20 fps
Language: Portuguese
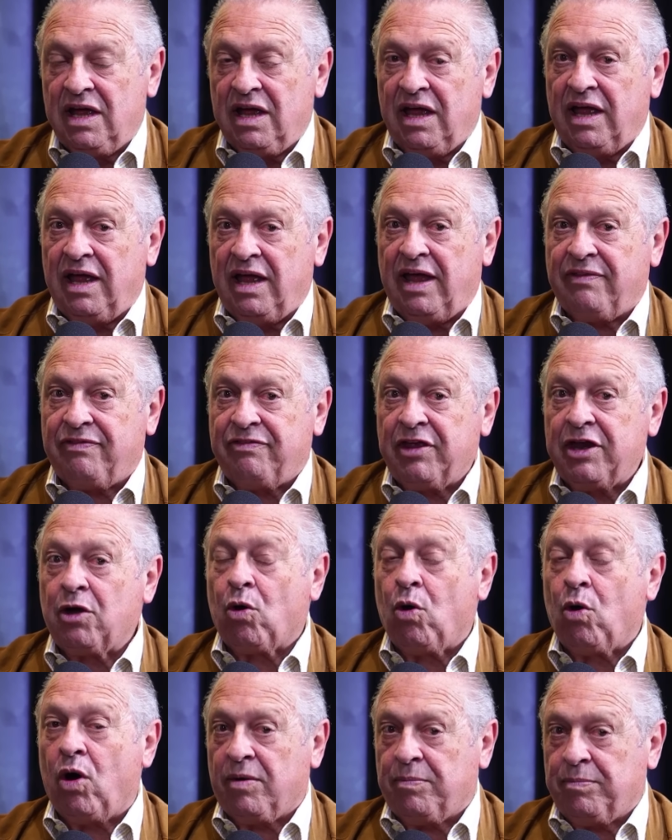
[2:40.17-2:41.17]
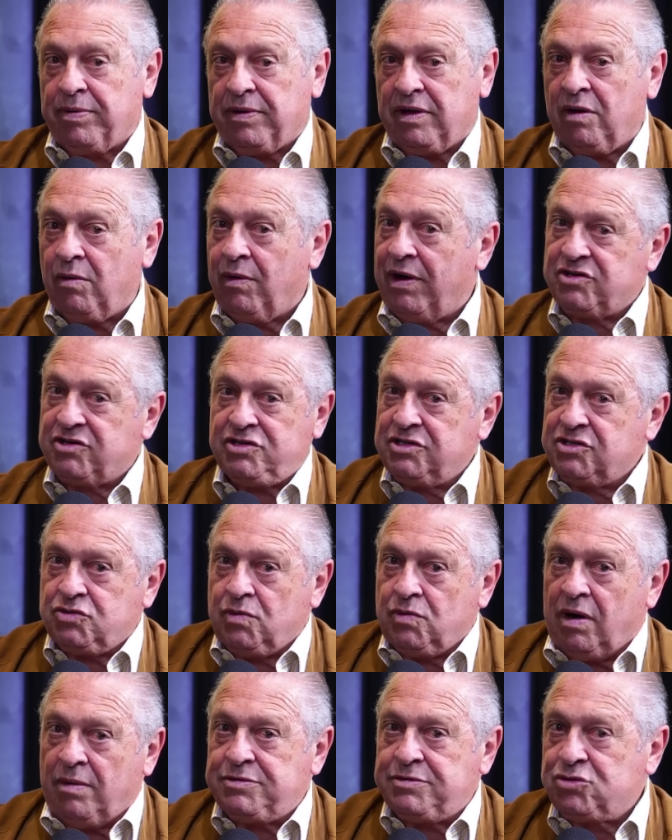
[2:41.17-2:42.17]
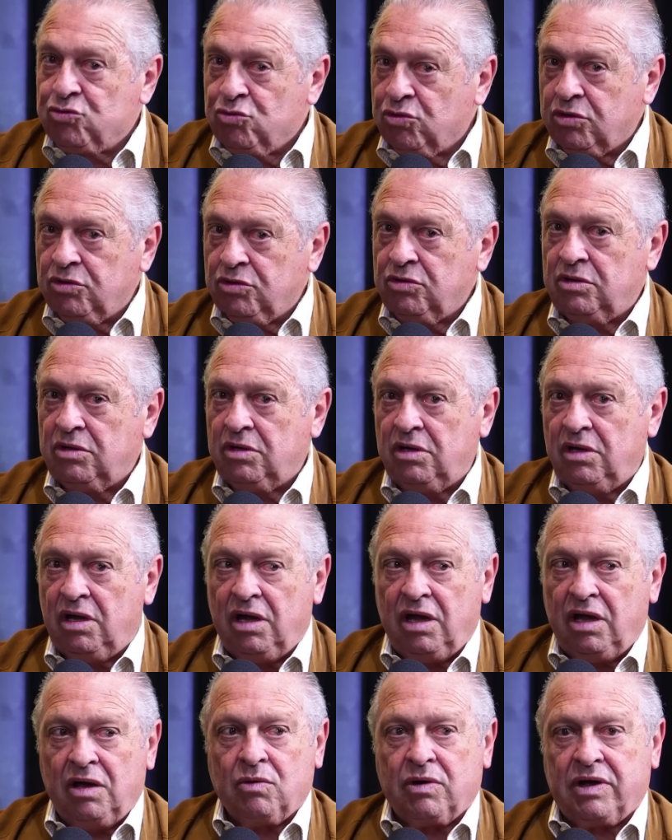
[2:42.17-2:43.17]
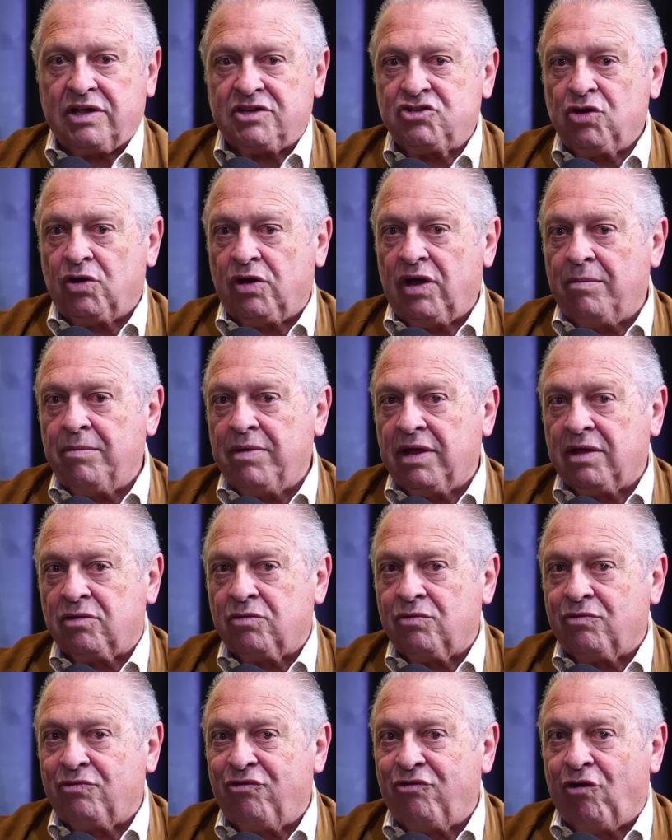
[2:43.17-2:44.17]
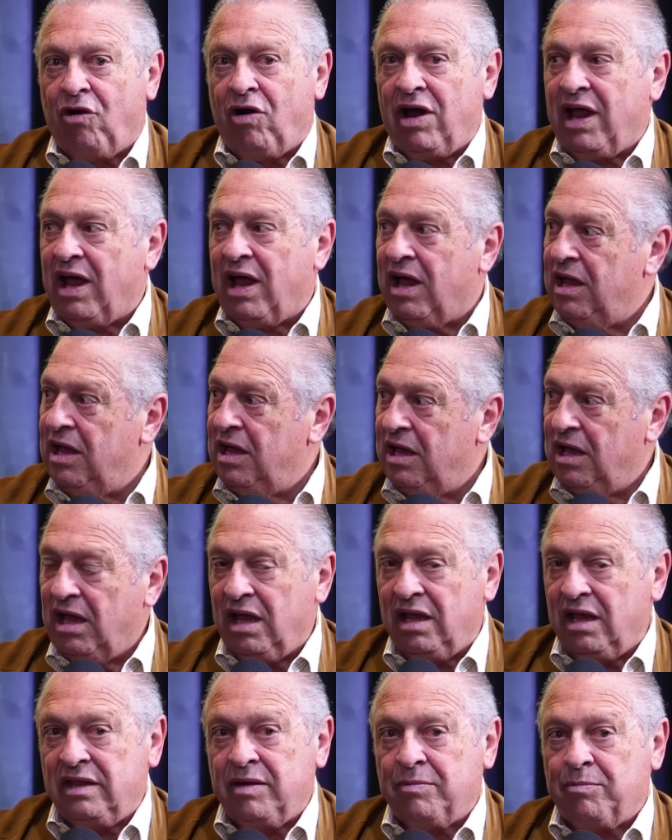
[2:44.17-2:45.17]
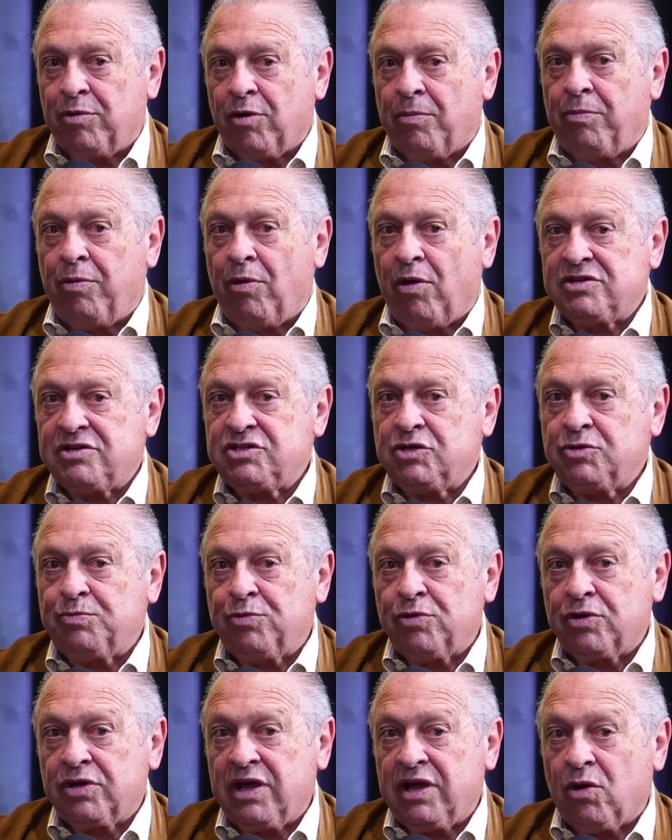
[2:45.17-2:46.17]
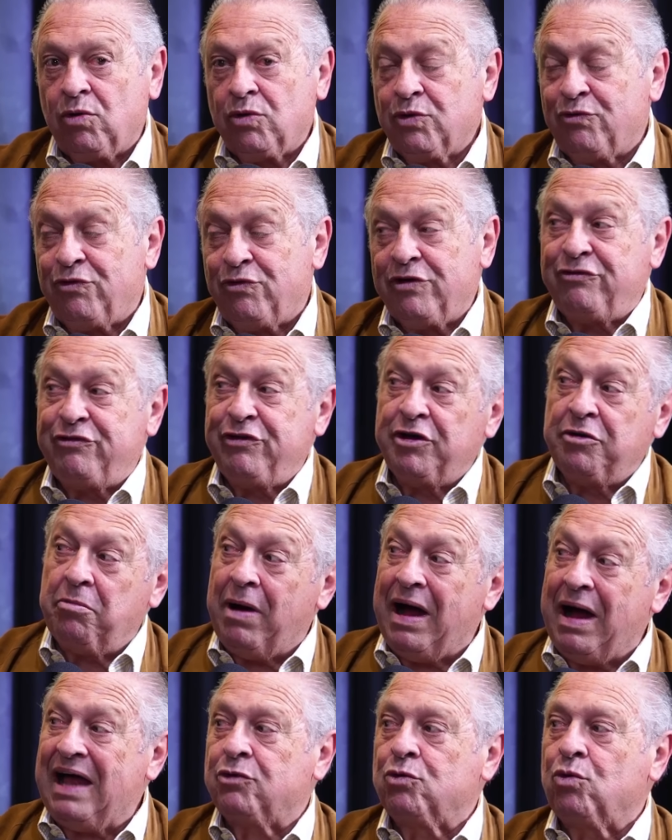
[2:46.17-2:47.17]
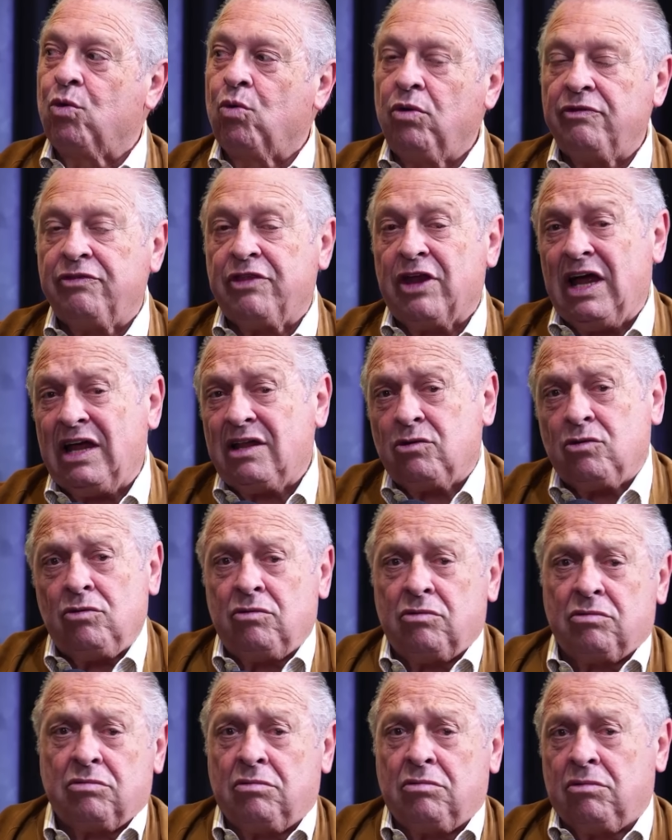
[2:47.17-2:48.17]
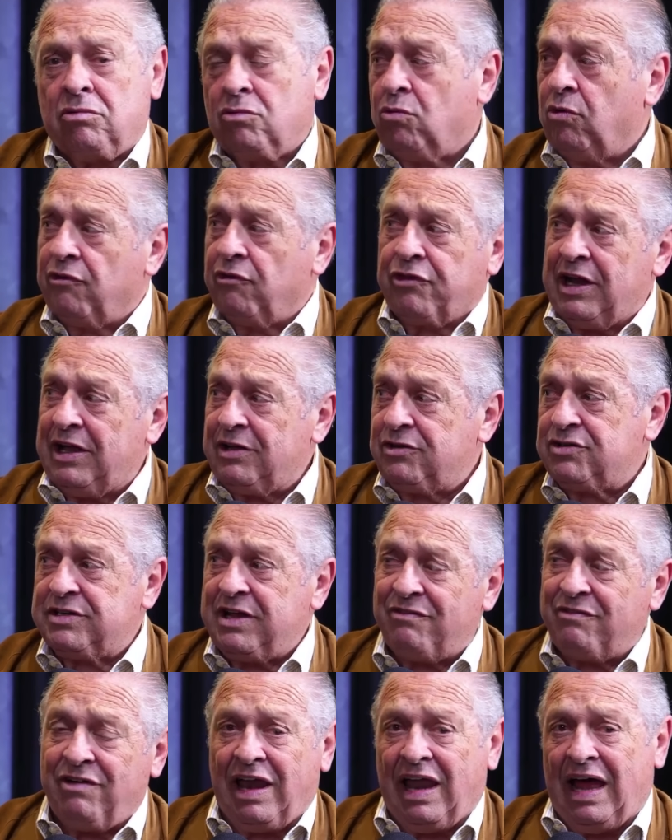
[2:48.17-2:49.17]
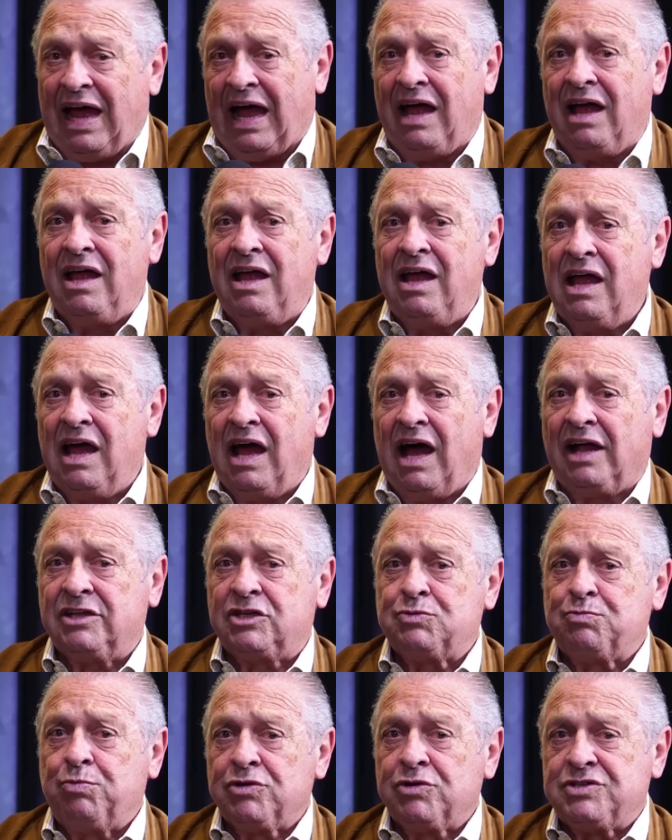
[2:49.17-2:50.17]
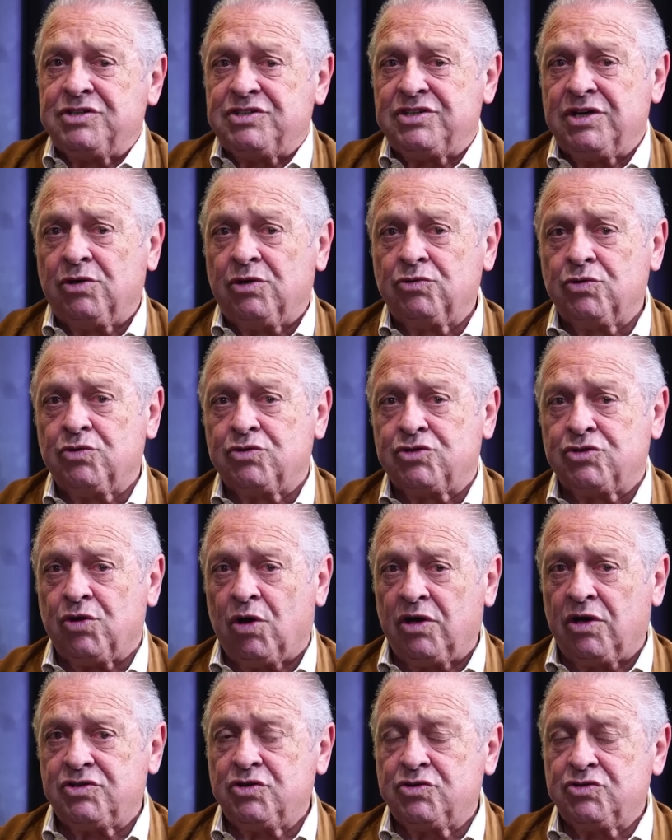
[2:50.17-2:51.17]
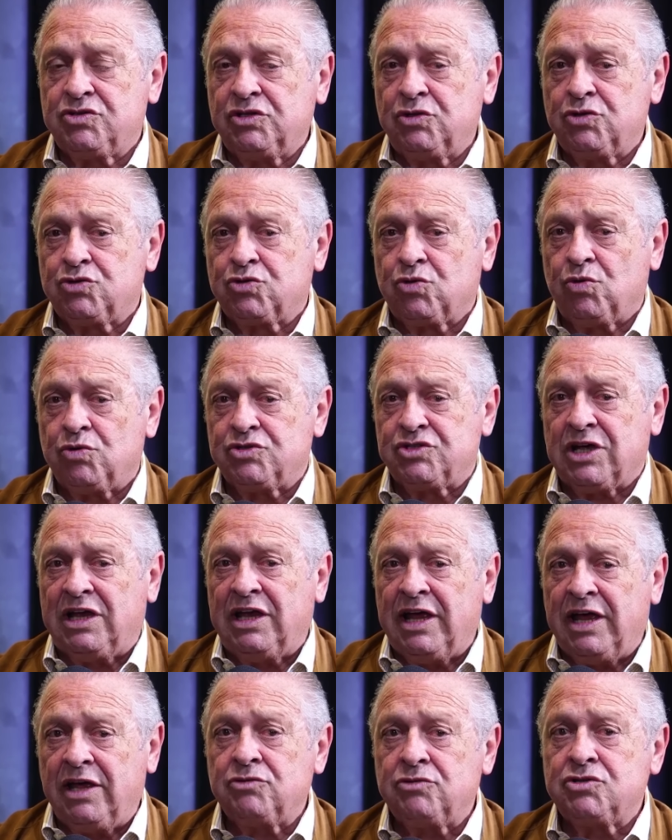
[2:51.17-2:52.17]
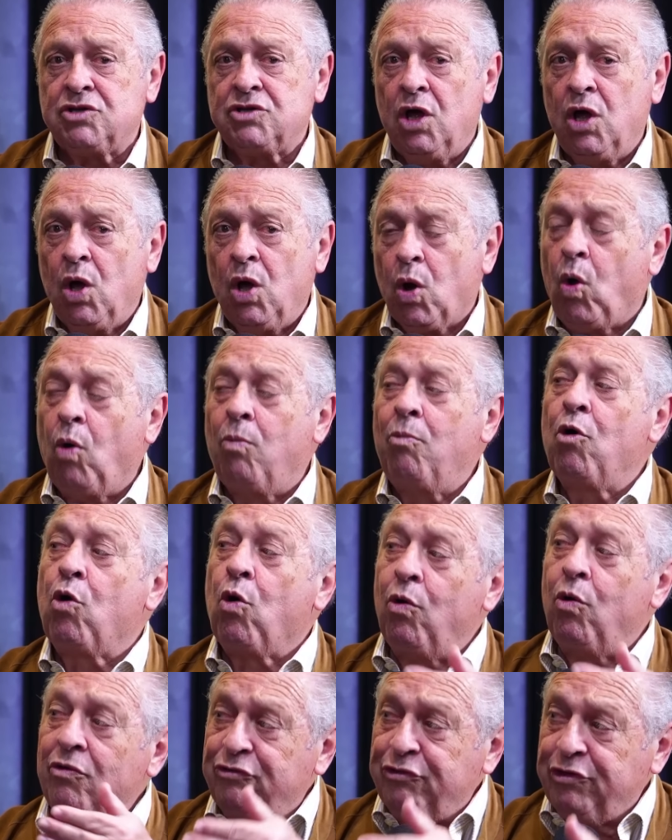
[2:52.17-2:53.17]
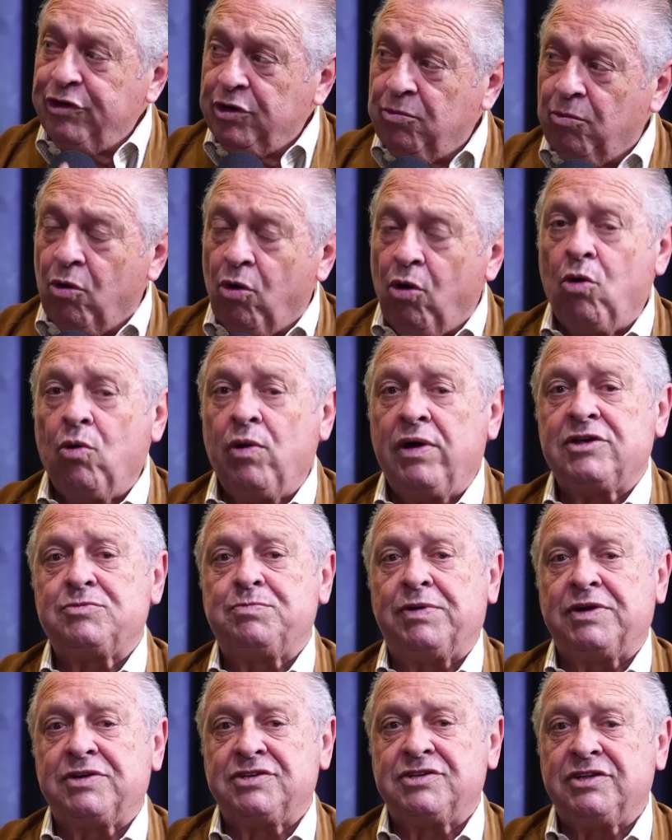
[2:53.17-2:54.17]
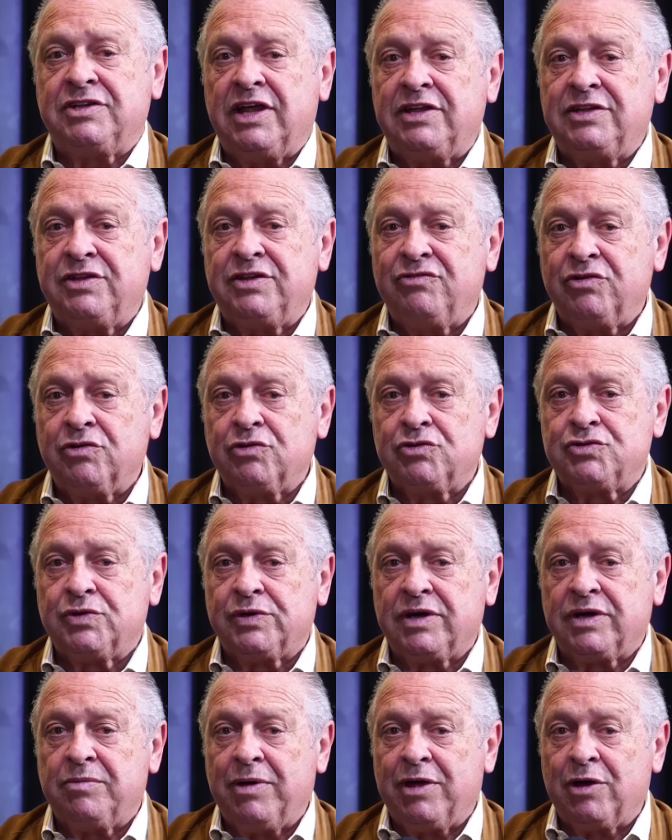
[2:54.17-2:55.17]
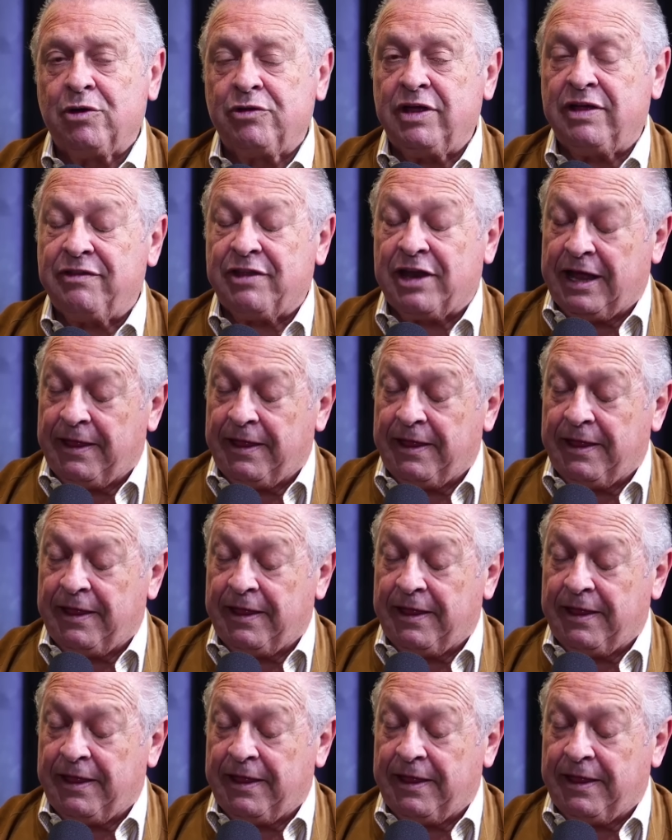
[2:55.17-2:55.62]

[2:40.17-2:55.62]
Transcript: é, Tricorp. Eu acho isso um absurdo, é um questionamento fora de propósito, porque quando foi firmado o contrato, o contrato estava lá à disposição dos sócios e dos conselheiros, como confirmou o ex-presidente Wilson Ribeiro de Andrade.